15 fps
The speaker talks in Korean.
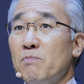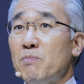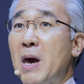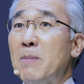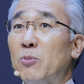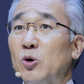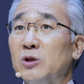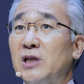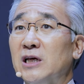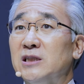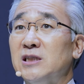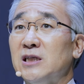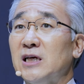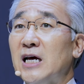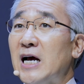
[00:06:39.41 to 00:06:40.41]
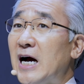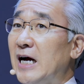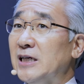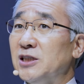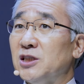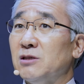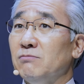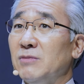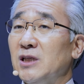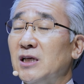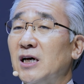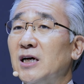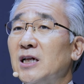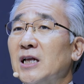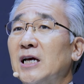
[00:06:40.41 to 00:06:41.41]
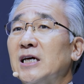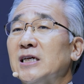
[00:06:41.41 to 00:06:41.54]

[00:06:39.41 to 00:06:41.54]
매몰되지 않습니다.